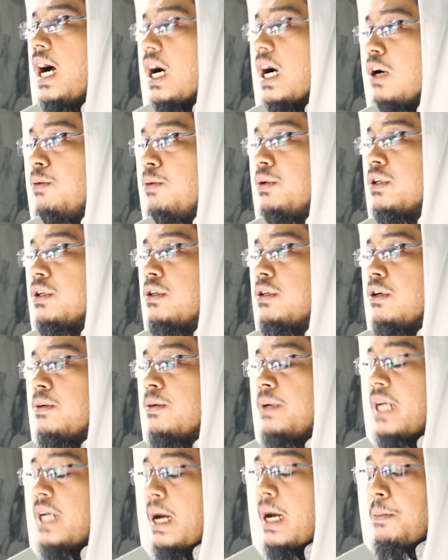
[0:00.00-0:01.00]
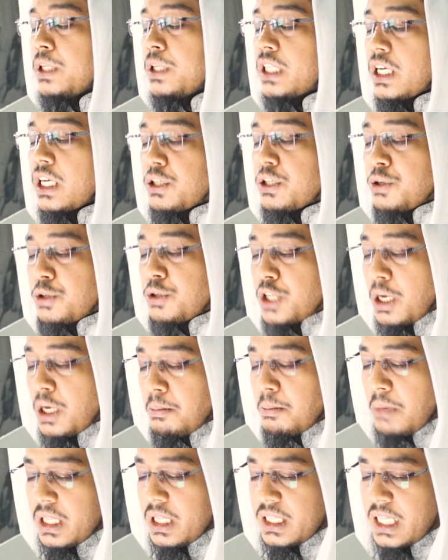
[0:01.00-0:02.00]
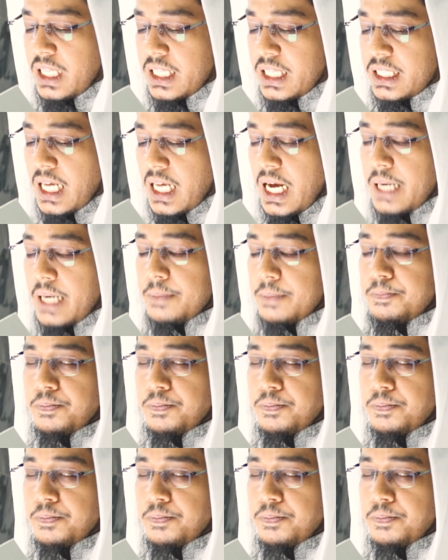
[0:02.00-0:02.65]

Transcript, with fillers: আগমন করবেন আমি তার সুসংবাদদাতা